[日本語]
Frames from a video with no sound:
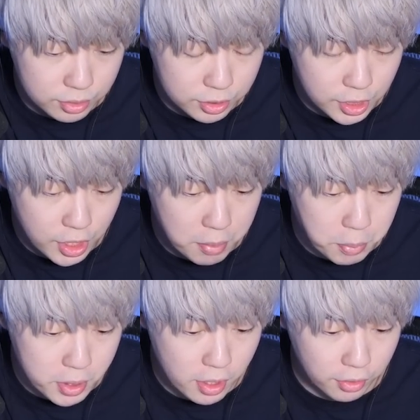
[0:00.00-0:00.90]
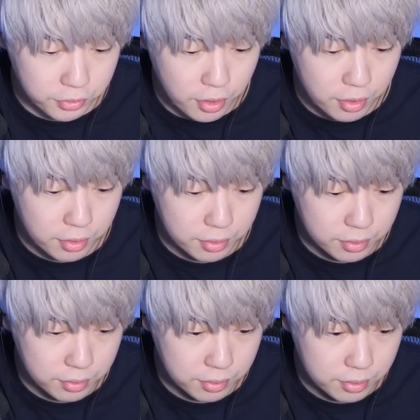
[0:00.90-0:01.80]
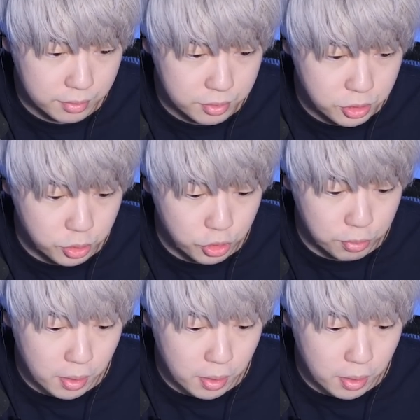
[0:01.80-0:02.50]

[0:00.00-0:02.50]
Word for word: セネーム見えなかった19